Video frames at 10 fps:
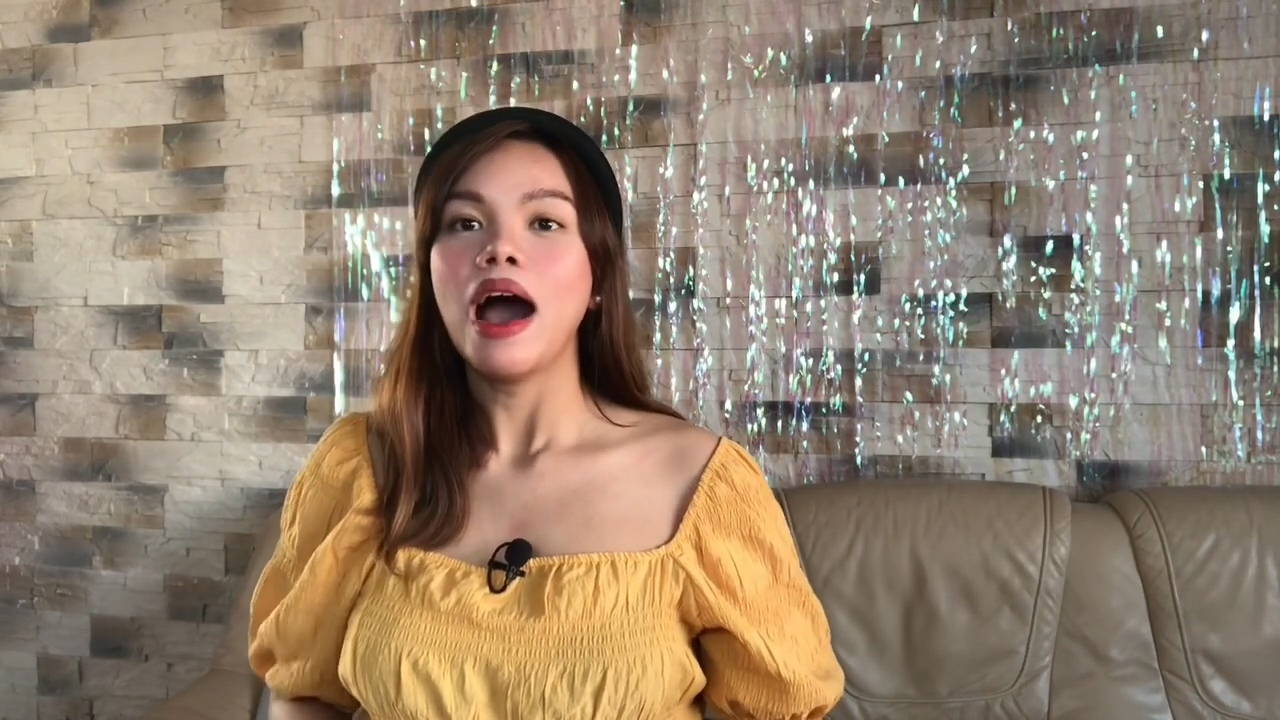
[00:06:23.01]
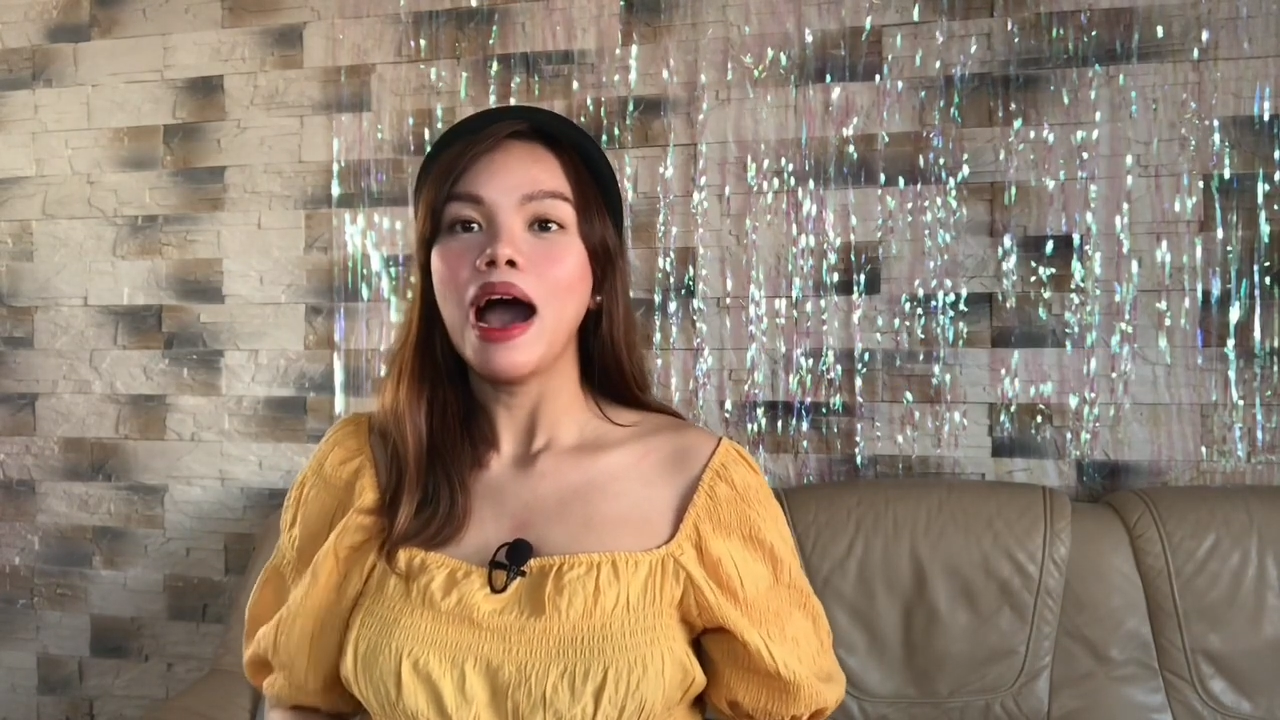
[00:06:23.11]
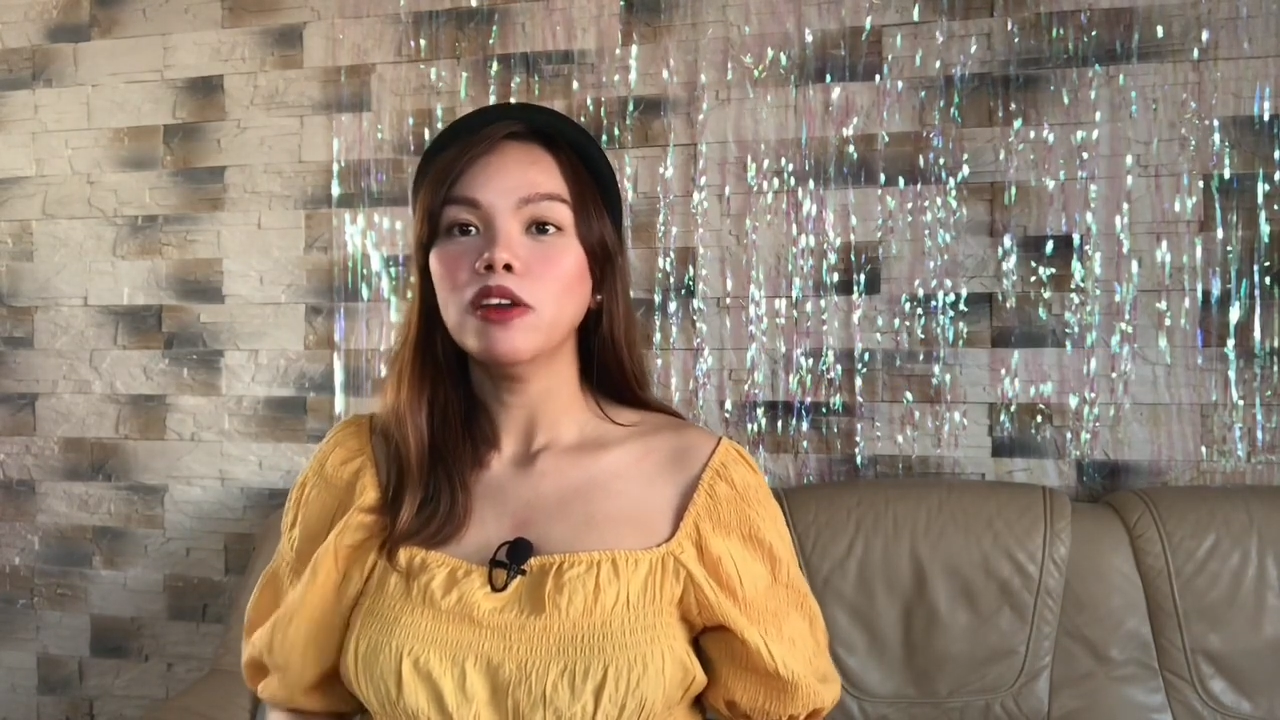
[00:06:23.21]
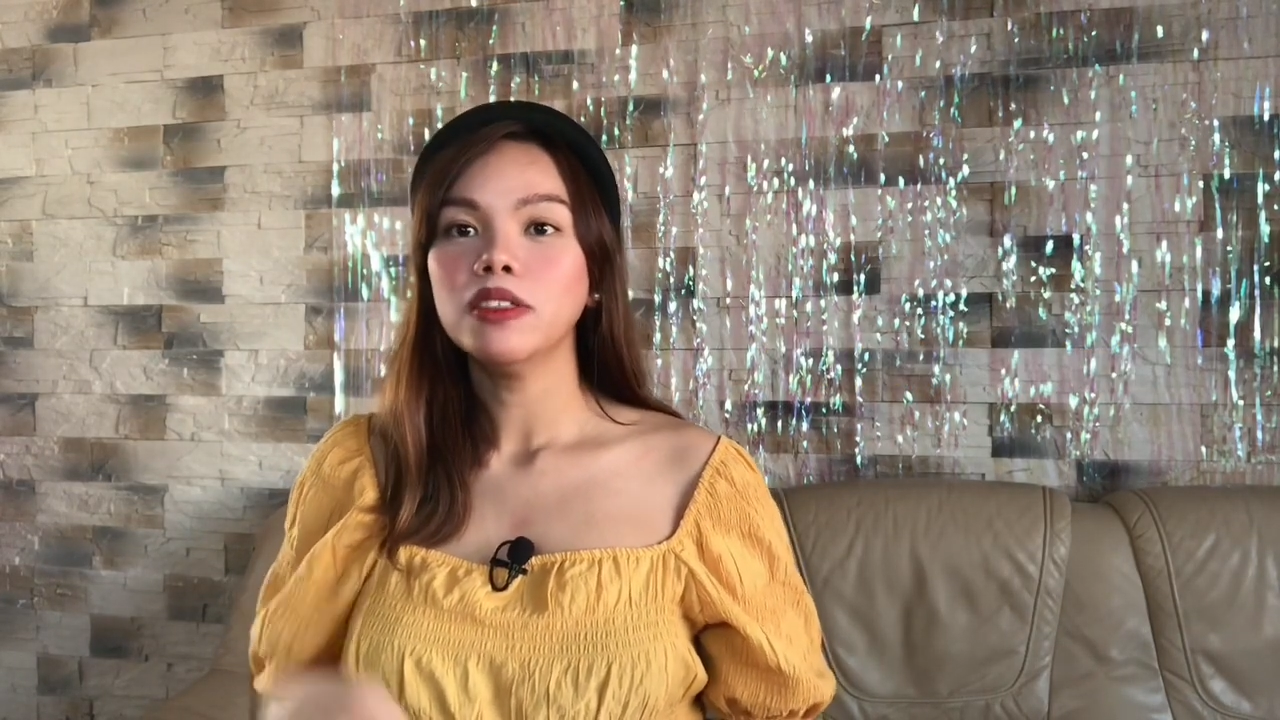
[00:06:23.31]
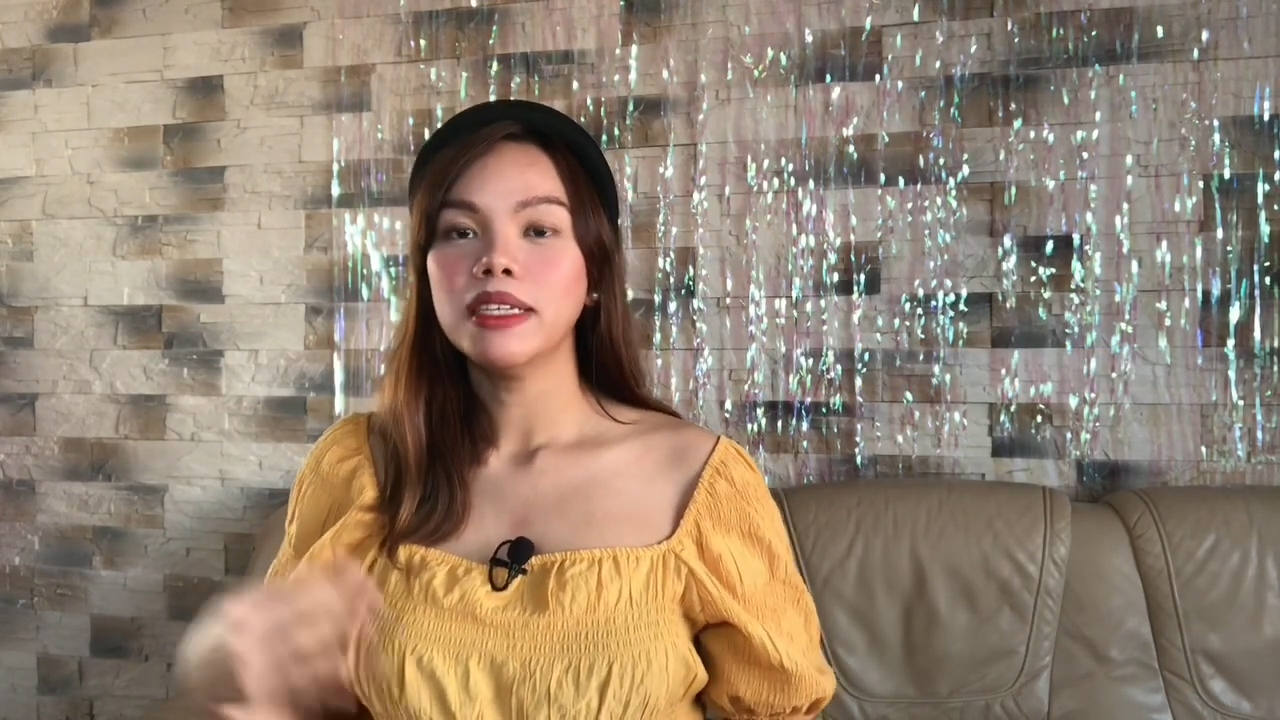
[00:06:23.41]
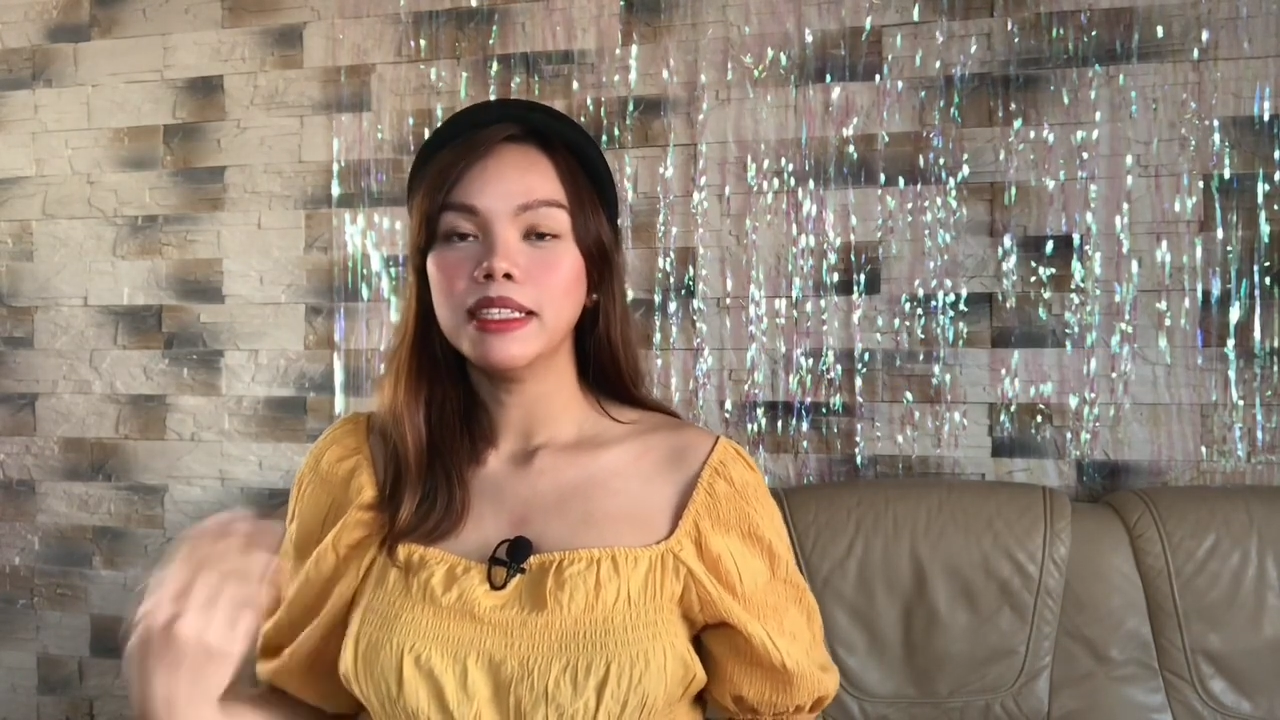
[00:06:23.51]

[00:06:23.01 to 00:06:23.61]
outside